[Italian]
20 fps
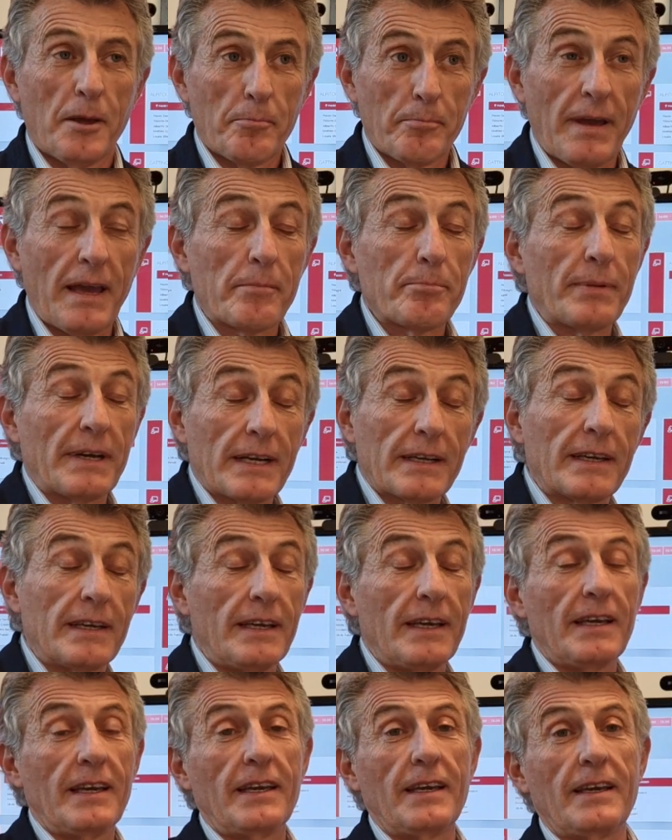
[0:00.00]
Beh, per
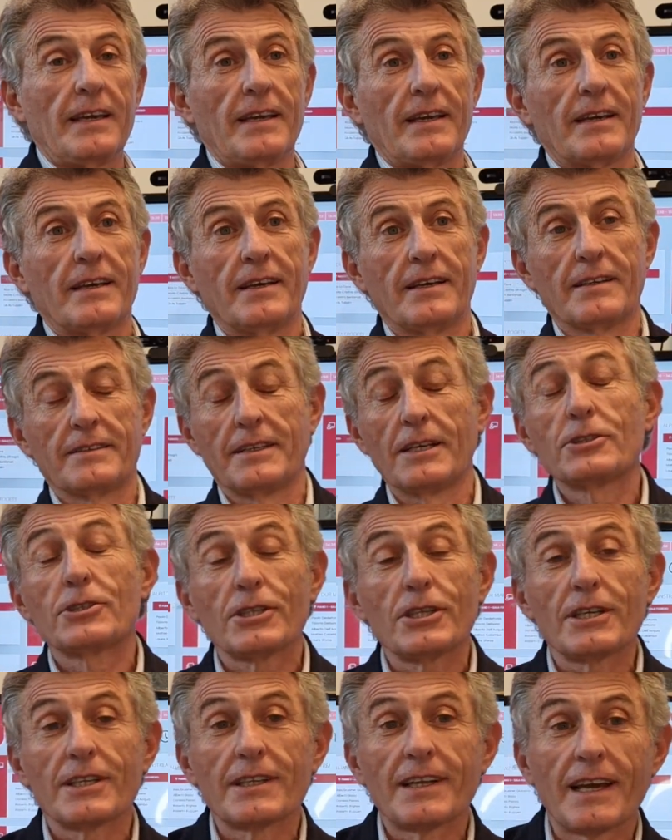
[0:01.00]
chi
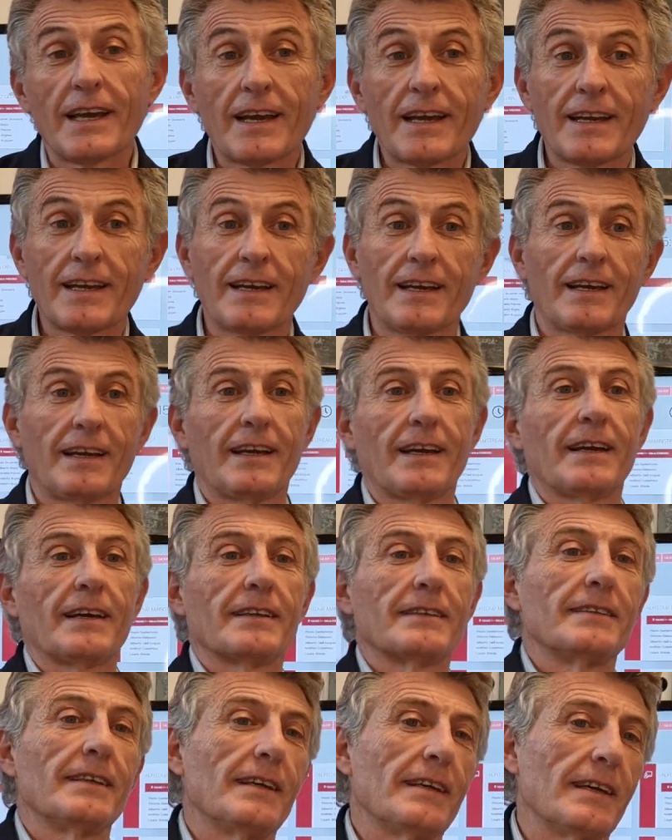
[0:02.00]
decide
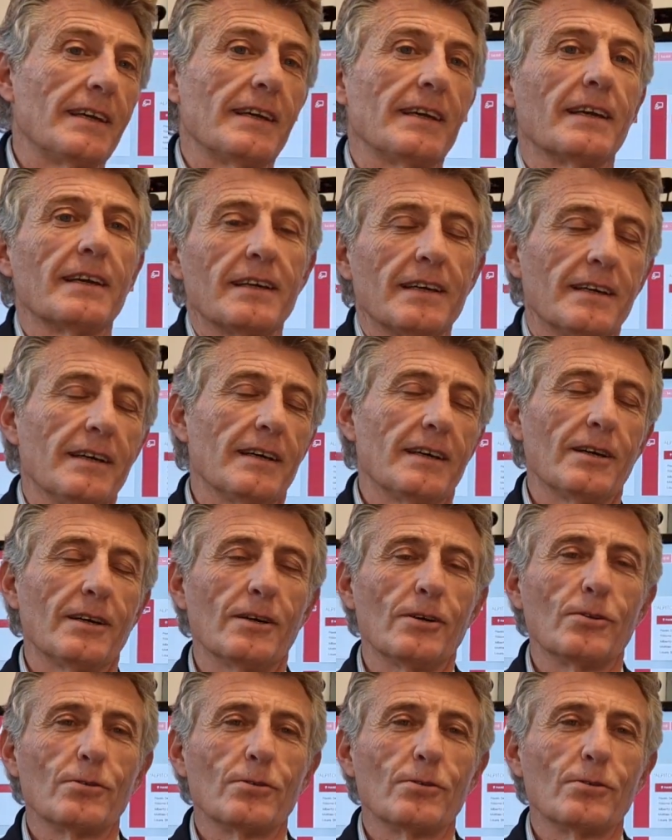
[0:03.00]
eh, di eh,